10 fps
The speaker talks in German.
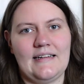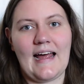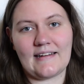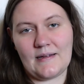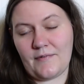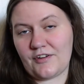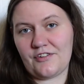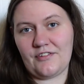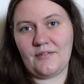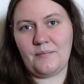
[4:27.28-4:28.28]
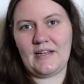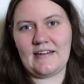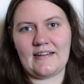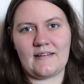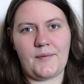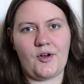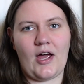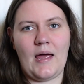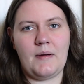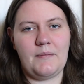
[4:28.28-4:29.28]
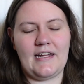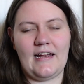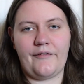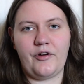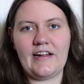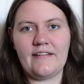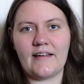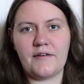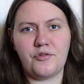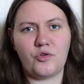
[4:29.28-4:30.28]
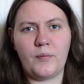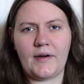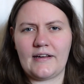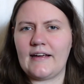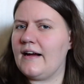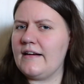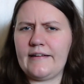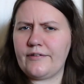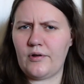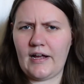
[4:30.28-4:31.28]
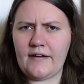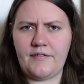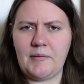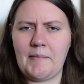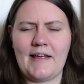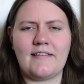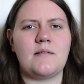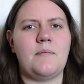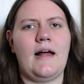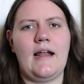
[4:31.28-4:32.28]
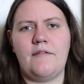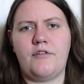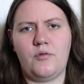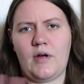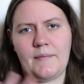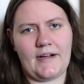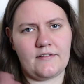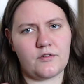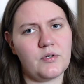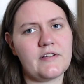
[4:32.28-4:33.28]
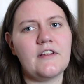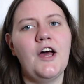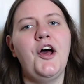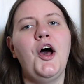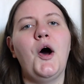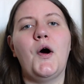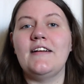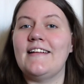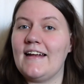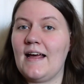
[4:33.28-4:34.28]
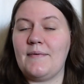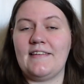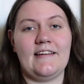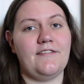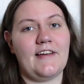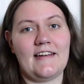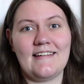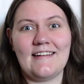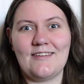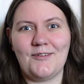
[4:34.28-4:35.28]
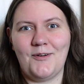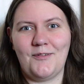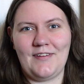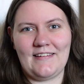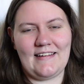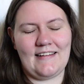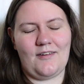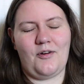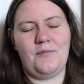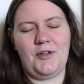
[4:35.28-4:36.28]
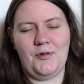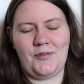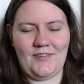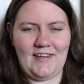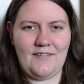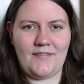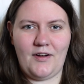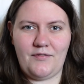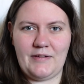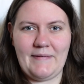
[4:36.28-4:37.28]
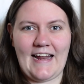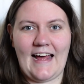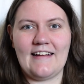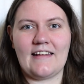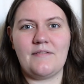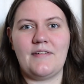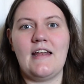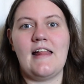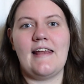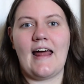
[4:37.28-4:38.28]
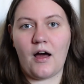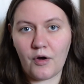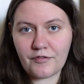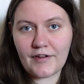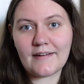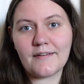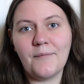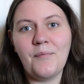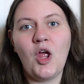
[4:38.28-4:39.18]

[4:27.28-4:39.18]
Nach dem Waschen bin ich jetzt immer noch einmal mit der Lanolin-Seife drüber gegangen. Nicht so lange wie beim ersten Mal, einfach nur einmal ganz kurz. Und dann habe ich sie gefettet, so wie es jetzt auch im Video zu sehen war und wie ich meine anderen Windeln auch fette.